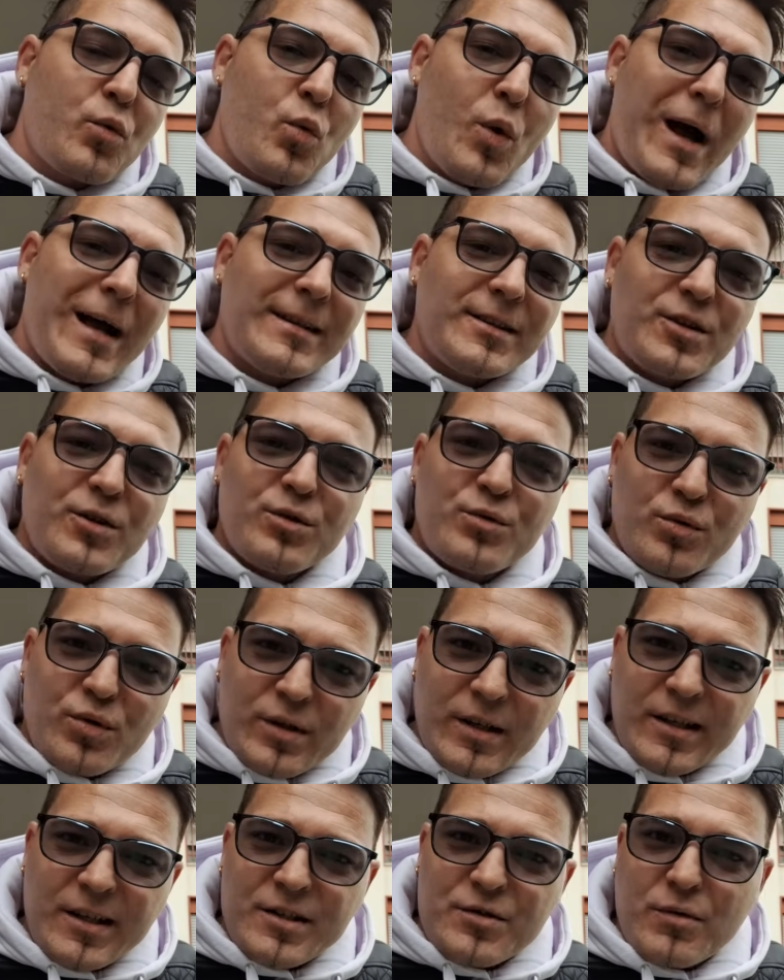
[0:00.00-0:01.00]
Quattro
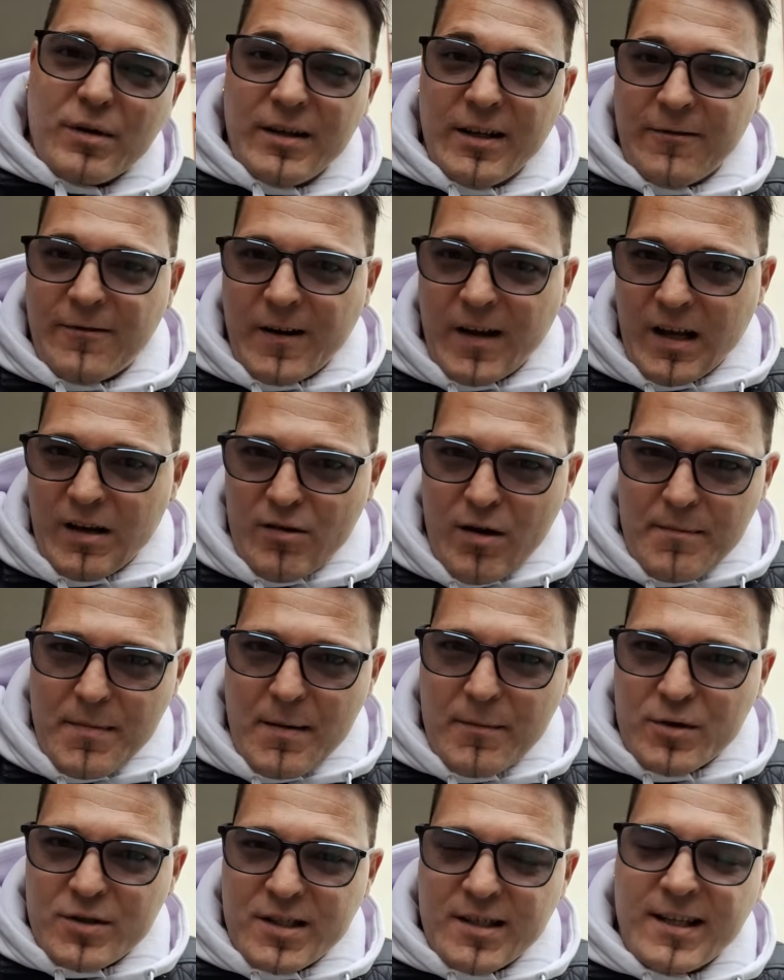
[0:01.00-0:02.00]
turni di squalifica, lo
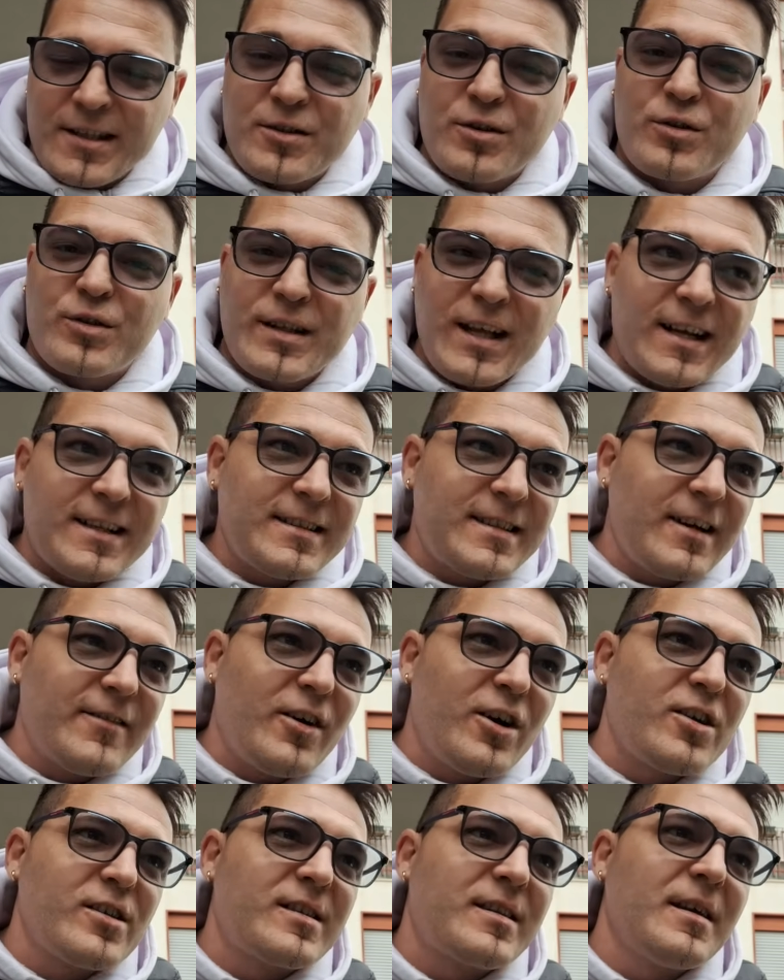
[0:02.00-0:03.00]
abbiamo già detto tante
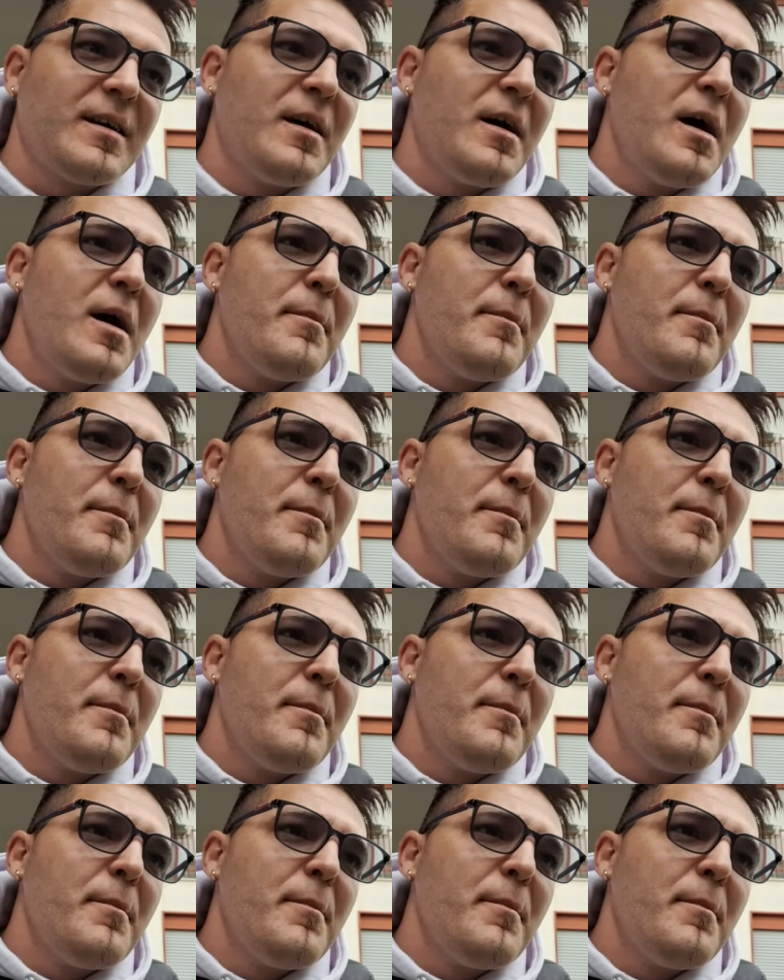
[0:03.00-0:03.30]
volte.